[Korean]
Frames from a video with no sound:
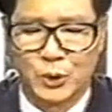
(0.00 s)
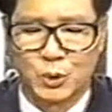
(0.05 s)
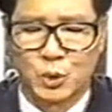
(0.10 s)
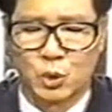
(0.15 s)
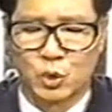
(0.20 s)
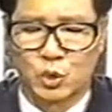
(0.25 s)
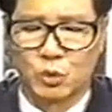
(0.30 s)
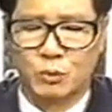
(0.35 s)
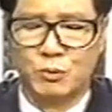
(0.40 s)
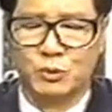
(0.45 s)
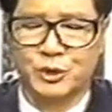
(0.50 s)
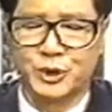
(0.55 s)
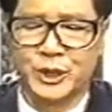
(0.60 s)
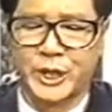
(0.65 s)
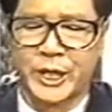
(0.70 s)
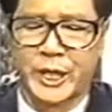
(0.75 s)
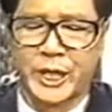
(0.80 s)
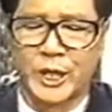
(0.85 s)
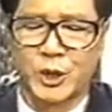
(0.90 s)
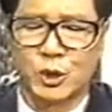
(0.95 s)
교통 문제
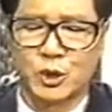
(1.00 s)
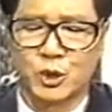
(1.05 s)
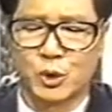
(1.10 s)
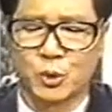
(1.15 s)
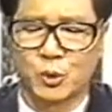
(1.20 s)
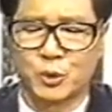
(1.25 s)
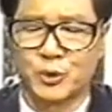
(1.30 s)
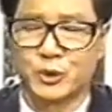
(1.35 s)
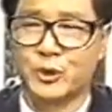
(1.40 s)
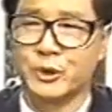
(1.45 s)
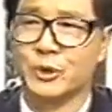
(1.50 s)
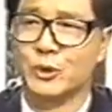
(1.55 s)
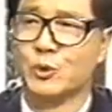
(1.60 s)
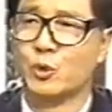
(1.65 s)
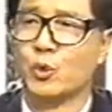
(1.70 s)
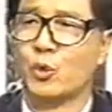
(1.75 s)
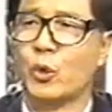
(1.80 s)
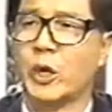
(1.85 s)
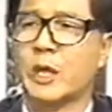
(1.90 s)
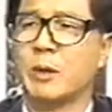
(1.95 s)
해결책으로는
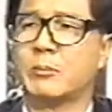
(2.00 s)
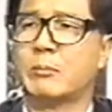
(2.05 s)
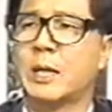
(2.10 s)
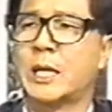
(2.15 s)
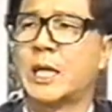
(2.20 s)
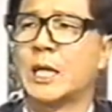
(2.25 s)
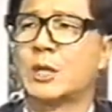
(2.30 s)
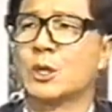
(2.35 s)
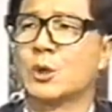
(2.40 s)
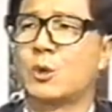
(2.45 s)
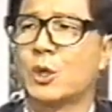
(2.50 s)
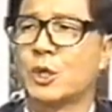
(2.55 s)
웬만한